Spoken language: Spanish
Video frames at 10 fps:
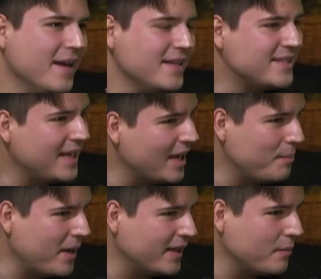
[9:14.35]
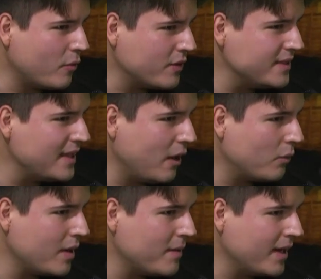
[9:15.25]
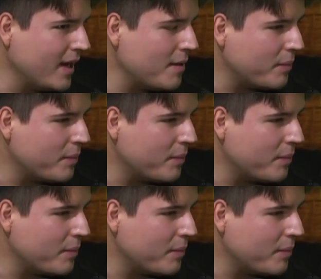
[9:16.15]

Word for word: sigue el plan de Maurice de alguna manera,